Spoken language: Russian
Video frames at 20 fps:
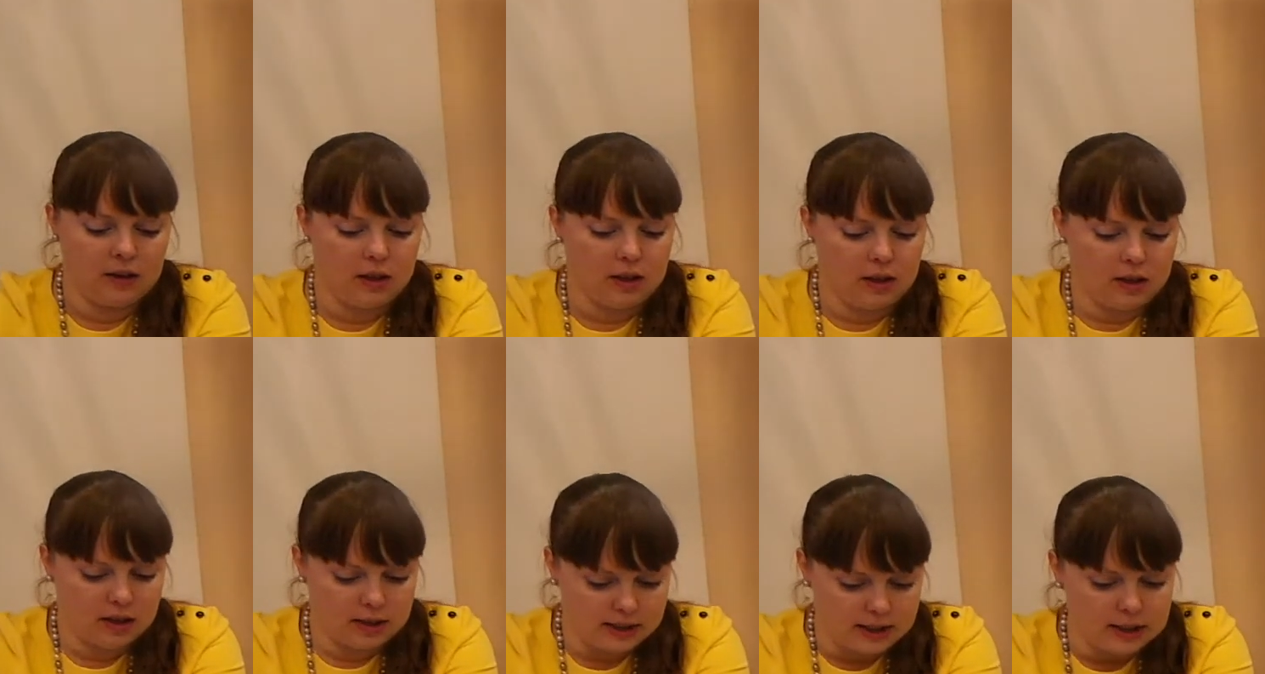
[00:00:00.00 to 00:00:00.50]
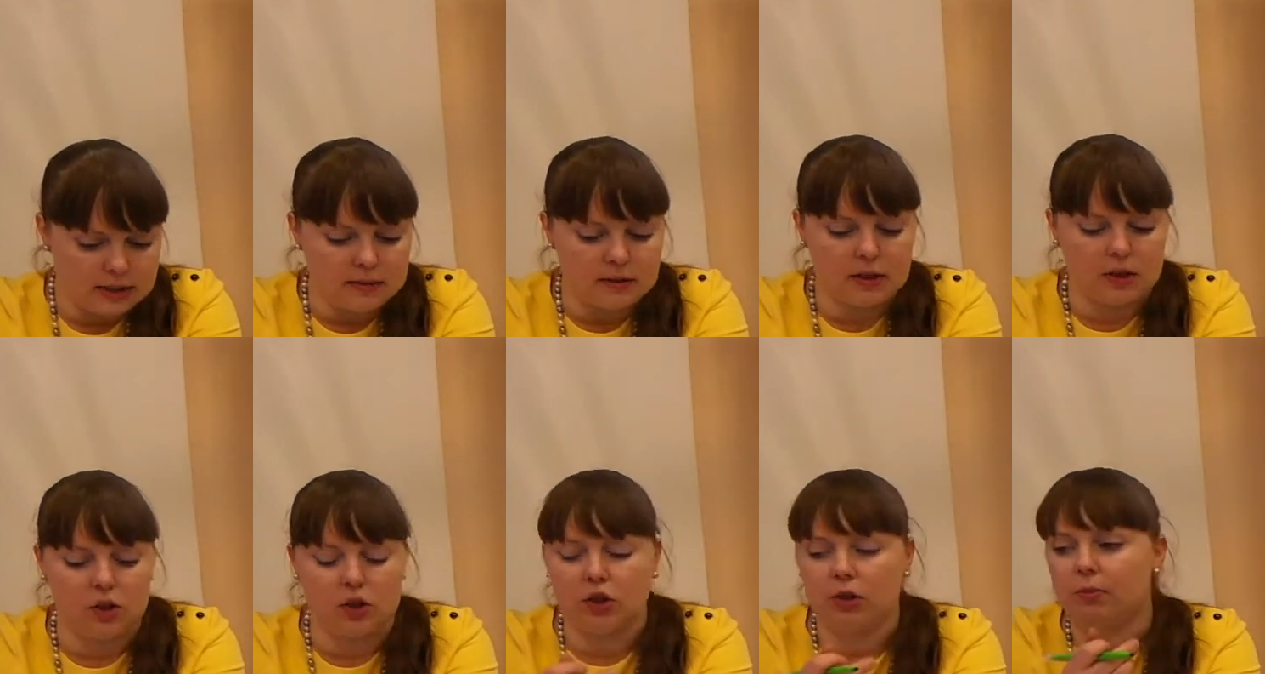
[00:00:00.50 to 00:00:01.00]
И,
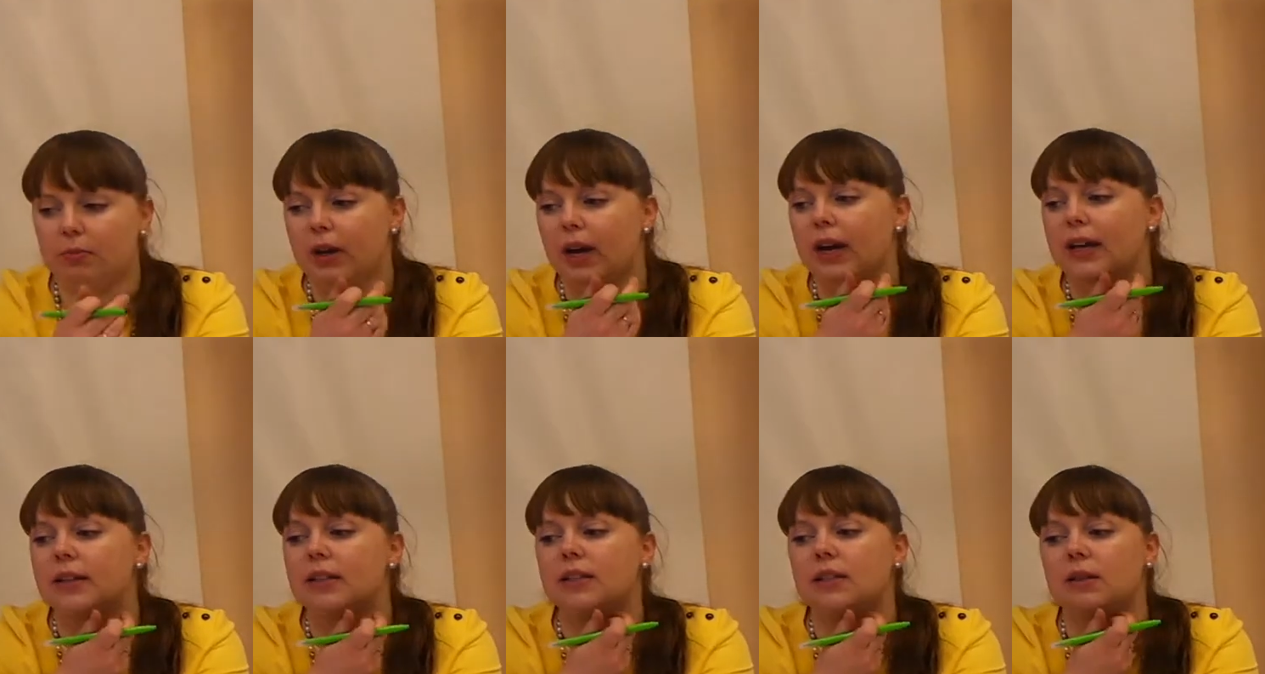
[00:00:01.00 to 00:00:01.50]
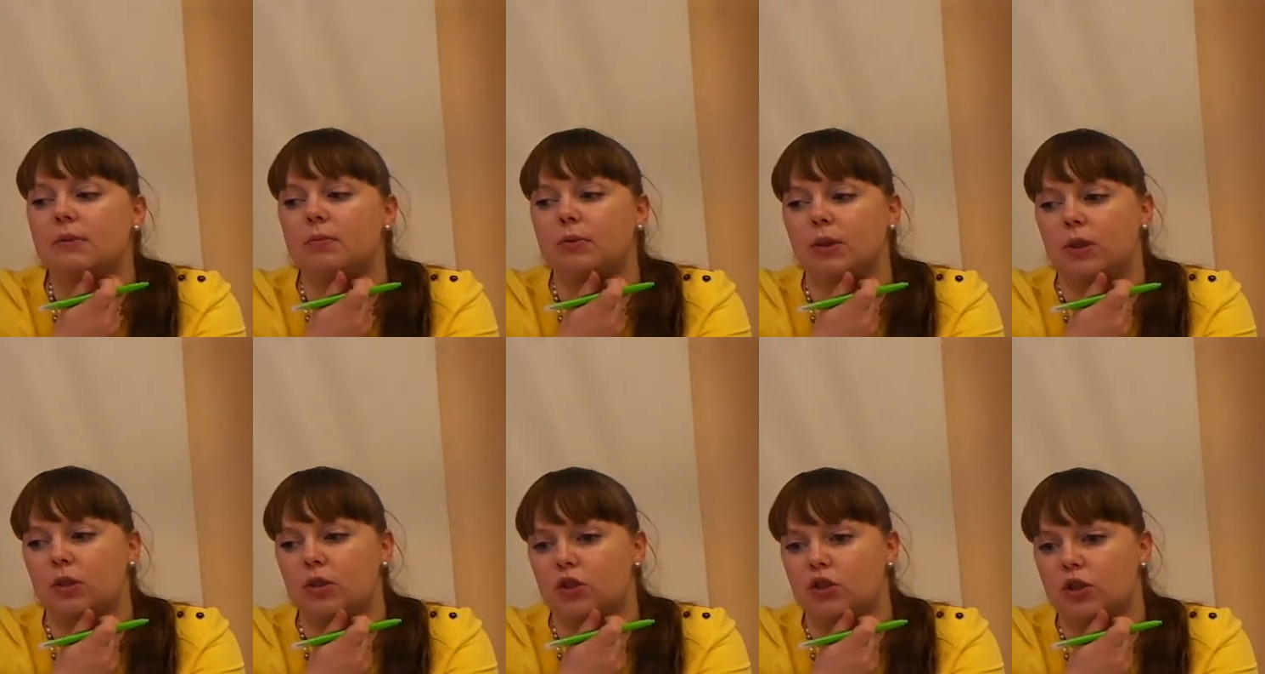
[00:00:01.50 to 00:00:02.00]
естественно, еще
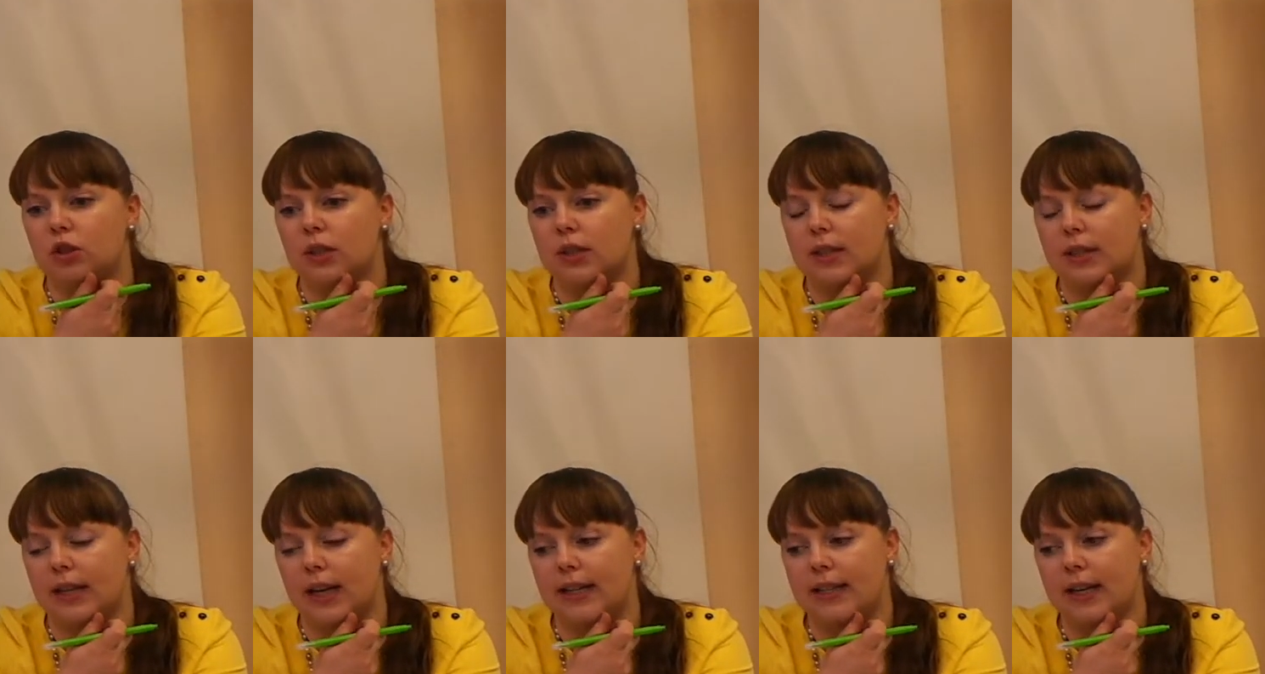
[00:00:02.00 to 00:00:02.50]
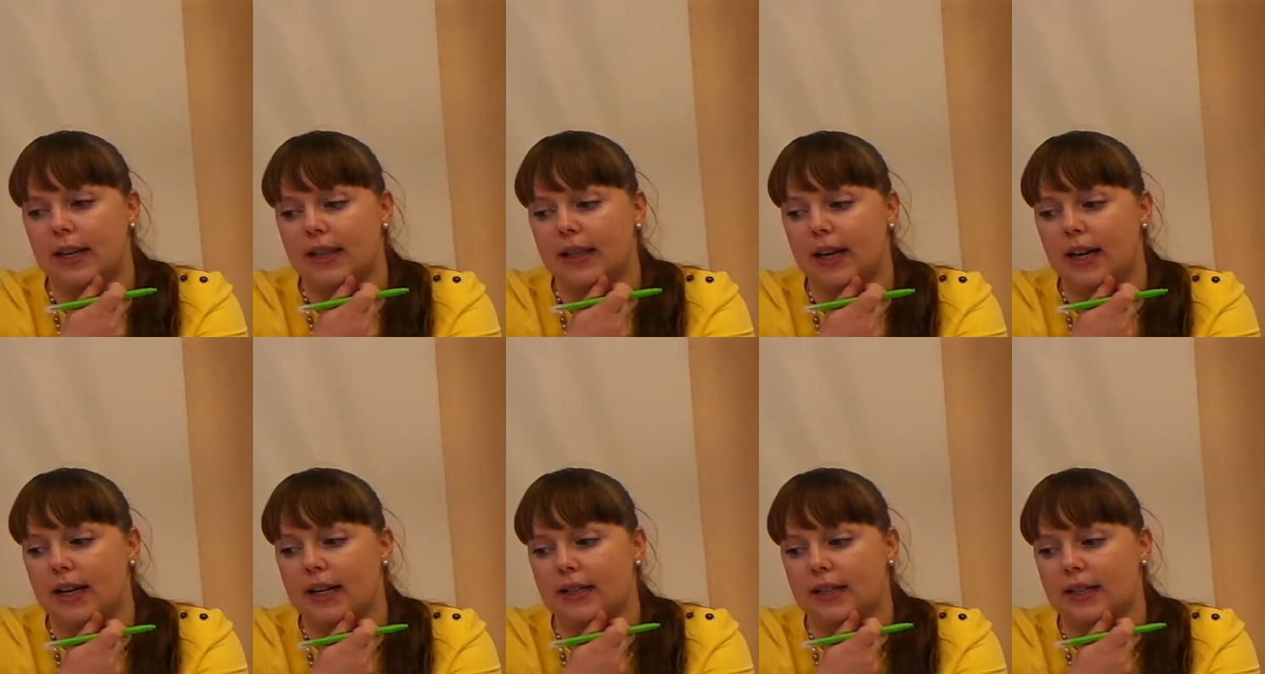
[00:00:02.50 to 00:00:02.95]
биотип, то, что исходя да,